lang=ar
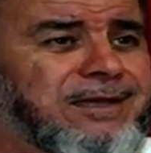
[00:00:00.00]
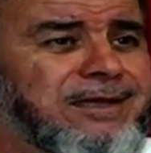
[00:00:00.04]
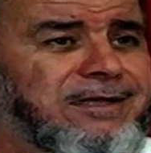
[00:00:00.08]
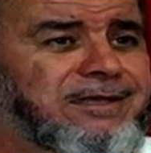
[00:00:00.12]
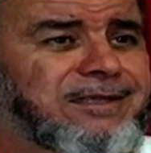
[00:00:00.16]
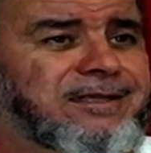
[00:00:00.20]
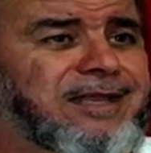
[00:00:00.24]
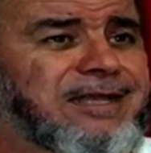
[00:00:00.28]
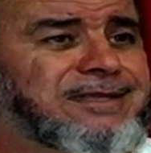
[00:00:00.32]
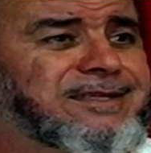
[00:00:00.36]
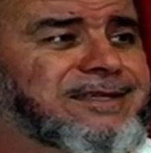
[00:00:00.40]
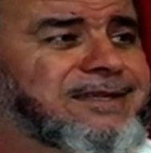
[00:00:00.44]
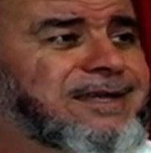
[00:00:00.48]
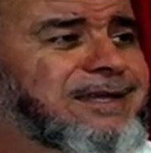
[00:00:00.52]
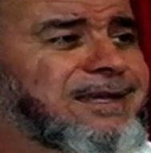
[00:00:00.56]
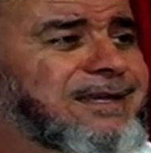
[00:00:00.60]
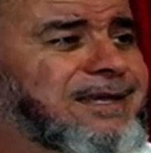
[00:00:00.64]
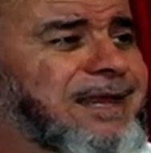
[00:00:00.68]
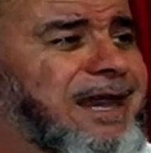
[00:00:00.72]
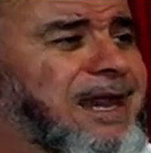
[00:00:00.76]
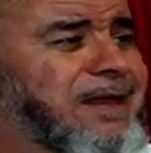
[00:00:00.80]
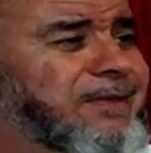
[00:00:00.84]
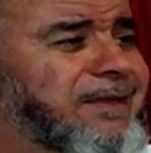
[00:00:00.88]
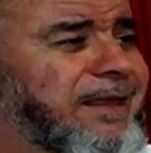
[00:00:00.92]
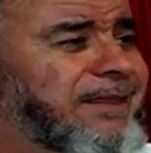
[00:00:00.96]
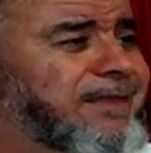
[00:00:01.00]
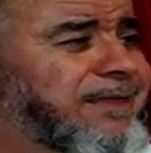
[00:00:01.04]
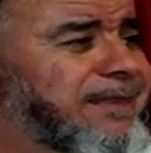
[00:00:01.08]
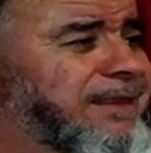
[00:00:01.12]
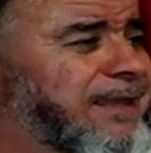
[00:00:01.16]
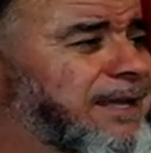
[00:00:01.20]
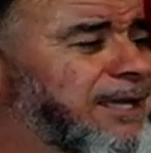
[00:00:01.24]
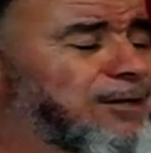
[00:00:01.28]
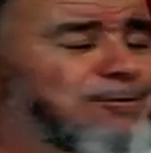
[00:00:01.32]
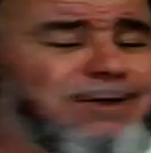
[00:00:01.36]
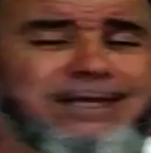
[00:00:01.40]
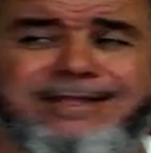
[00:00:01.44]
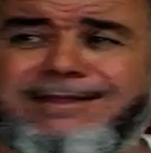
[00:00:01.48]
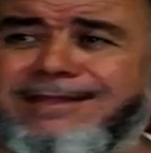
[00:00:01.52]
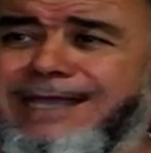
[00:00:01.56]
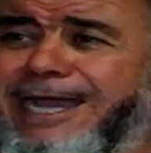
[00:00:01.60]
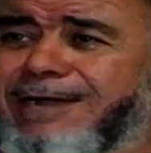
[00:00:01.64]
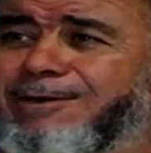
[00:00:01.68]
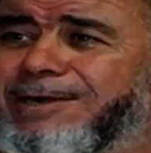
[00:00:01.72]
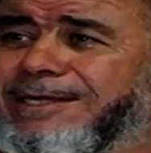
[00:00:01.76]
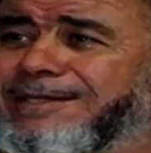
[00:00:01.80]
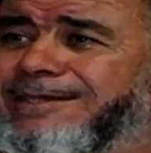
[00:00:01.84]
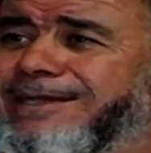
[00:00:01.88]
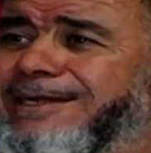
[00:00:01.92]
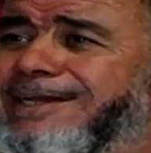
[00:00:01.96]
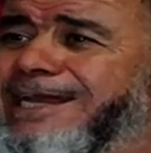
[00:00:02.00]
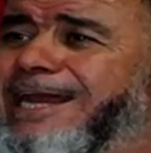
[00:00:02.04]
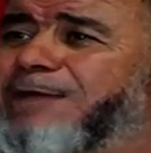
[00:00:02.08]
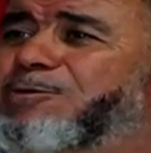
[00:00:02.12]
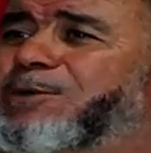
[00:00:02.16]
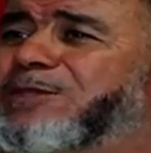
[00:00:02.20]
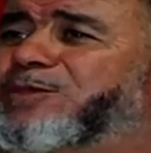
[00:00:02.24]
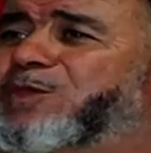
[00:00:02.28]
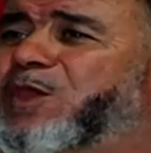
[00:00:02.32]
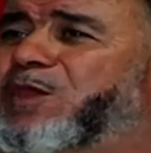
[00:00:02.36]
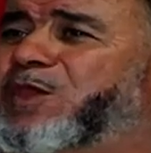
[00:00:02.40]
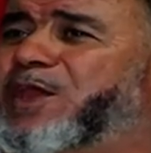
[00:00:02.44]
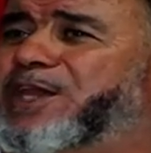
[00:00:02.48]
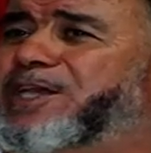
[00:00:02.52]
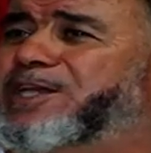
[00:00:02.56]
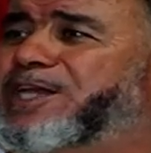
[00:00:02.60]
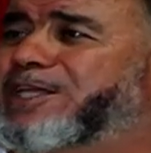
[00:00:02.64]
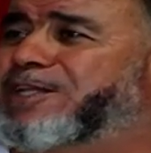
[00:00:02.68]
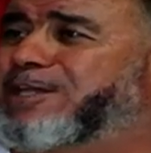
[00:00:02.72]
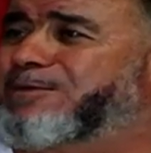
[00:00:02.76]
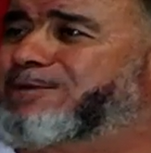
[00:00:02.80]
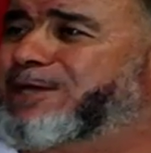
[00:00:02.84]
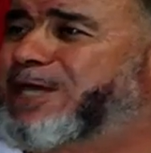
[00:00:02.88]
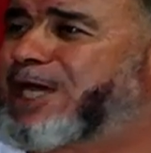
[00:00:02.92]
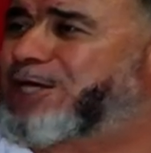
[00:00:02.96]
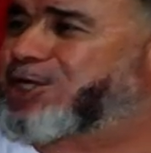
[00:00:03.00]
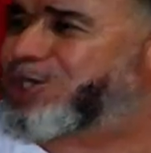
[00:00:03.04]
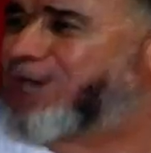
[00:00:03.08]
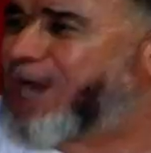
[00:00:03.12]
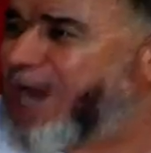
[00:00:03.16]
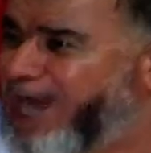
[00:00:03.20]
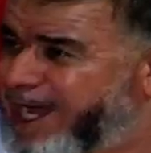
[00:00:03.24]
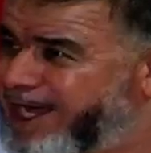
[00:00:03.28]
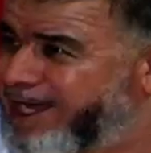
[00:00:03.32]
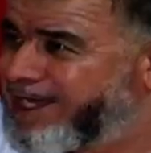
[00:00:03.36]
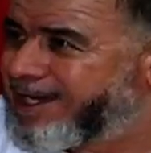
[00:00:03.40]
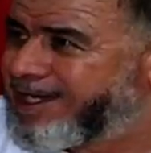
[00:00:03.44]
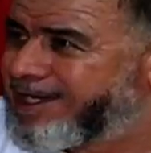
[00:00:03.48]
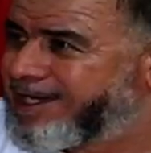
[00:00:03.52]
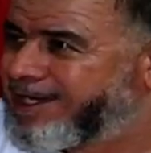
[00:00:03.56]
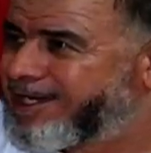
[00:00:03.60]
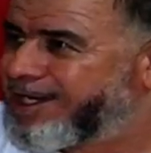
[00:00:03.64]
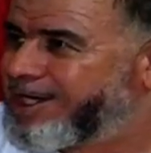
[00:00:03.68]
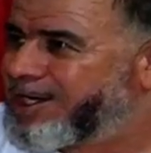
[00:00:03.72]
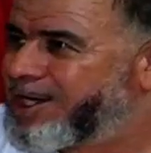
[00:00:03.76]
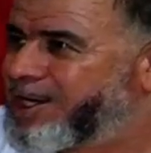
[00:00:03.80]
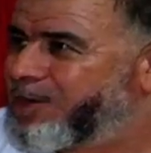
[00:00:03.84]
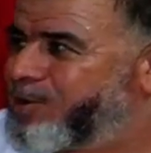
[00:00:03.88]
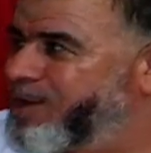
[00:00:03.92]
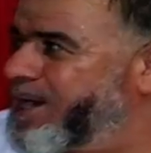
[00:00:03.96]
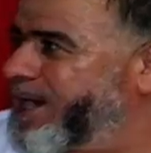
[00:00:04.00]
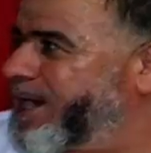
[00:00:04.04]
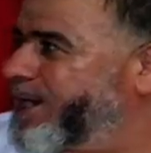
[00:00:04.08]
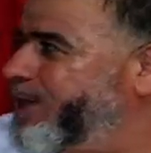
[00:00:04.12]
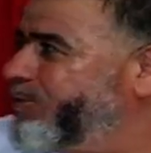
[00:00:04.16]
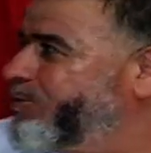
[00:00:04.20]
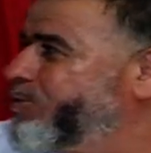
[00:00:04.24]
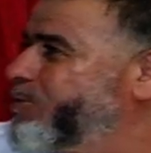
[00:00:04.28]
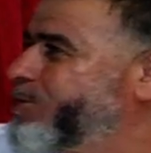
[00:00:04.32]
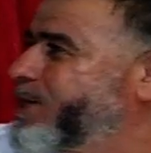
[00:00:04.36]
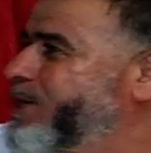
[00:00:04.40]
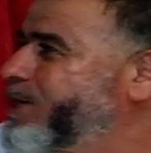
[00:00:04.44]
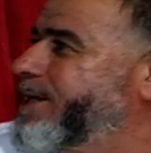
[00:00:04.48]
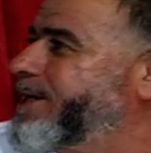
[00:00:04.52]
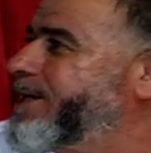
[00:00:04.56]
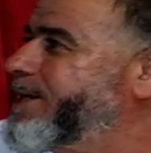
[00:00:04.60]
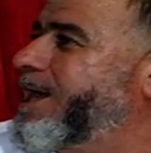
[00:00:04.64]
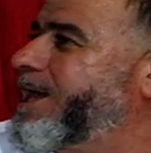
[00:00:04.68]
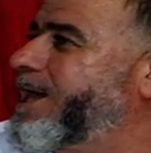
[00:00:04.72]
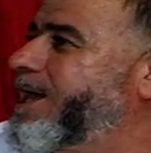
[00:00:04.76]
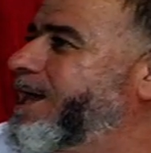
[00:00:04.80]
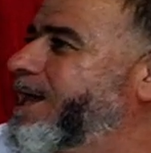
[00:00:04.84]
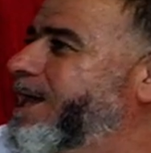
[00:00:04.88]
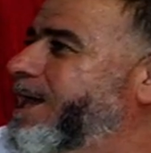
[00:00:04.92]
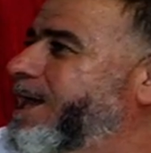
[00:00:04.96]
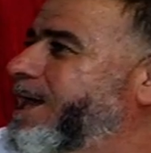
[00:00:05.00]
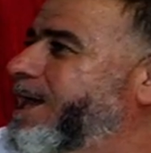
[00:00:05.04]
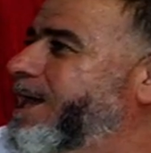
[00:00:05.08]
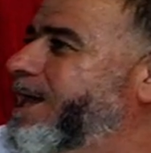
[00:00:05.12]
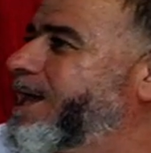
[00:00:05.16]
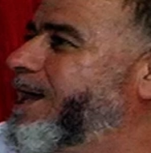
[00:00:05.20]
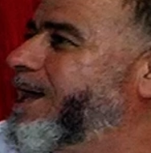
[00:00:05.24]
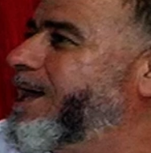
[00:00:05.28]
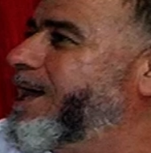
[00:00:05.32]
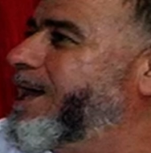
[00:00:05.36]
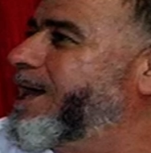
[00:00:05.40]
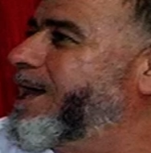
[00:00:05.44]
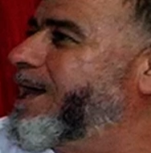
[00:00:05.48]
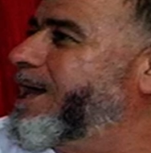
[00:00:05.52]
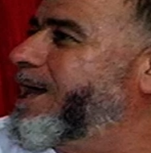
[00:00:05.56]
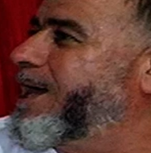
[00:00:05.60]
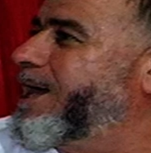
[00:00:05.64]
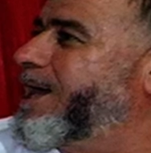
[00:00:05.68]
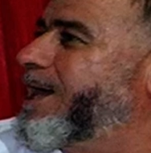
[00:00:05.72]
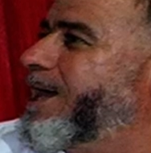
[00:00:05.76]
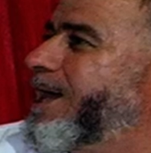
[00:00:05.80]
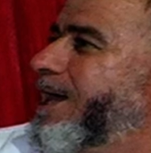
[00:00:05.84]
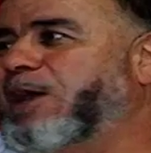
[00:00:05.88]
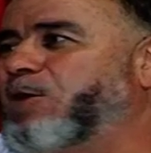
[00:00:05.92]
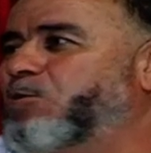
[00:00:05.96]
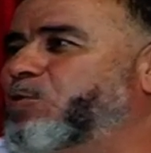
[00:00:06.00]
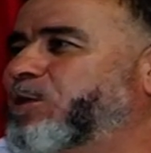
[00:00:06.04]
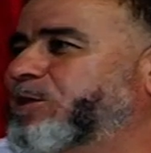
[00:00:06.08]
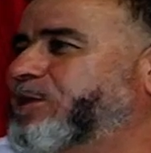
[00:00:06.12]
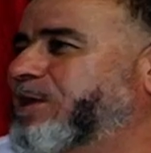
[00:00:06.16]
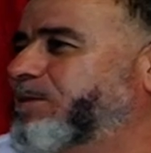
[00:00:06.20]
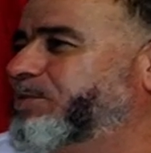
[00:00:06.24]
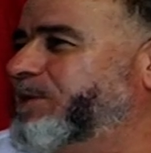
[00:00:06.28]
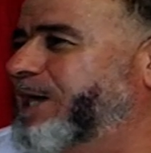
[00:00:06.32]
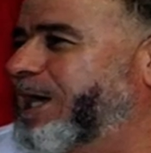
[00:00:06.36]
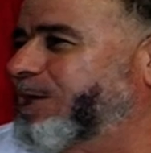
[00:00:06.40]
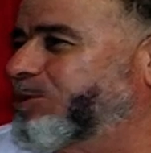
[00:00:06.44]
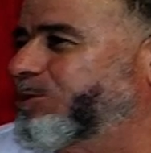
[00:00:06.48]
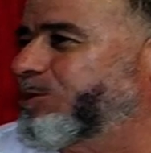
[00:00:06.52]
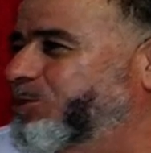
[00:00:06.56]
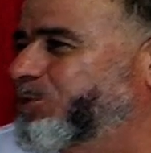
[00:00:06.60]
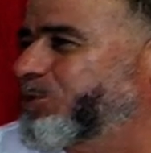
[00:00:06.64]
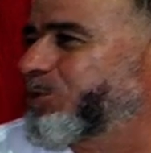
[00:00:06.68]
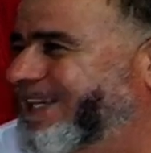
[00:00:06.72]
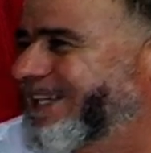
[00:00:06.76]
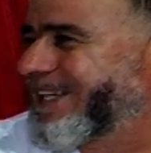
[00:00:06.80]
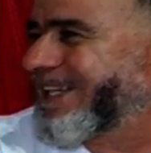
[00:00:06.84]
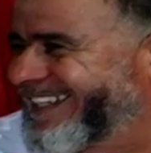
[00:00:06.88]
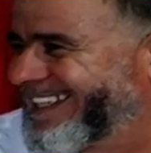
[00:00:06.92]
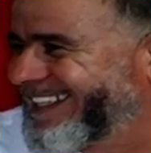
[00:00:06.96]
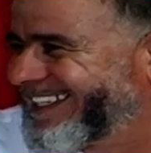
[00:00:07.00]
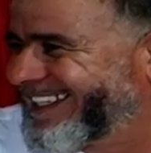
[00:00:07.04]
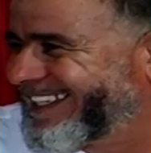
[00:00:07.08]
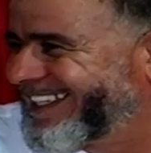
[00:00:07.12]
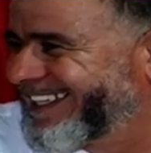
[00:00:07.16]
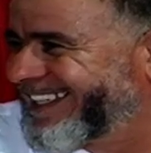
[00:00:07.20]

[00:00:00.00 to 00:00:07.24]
لتنزيل هذا الدين والدعوة إليه والتضحية من أجله ويعرفون أن هذا واسمه هذا هو طبيعة الطريق